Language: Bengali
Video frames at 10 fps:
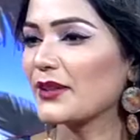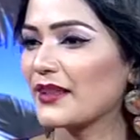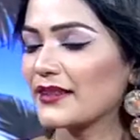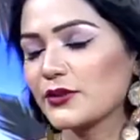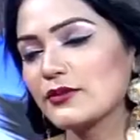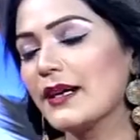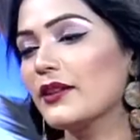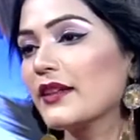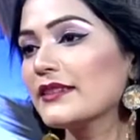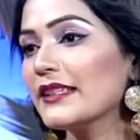ভালো লাগছে খুব
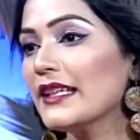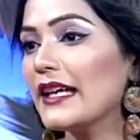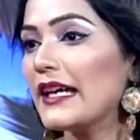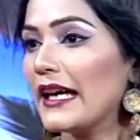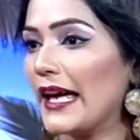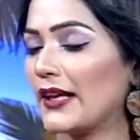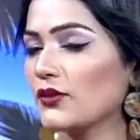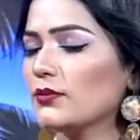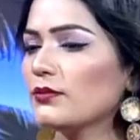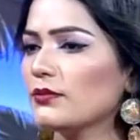ভালো আছি
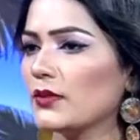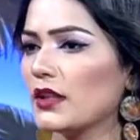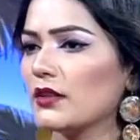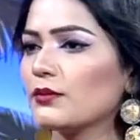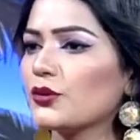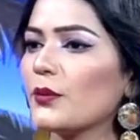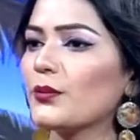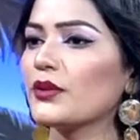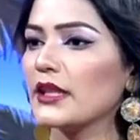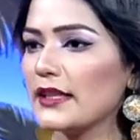একদম
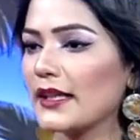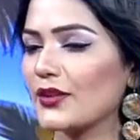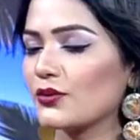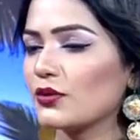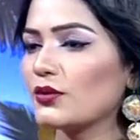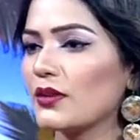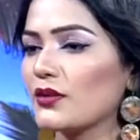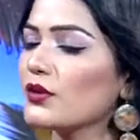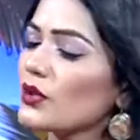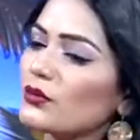সম্প্রতি যে কাজগুলো
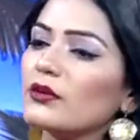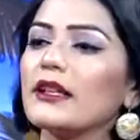করেছো সেগুলো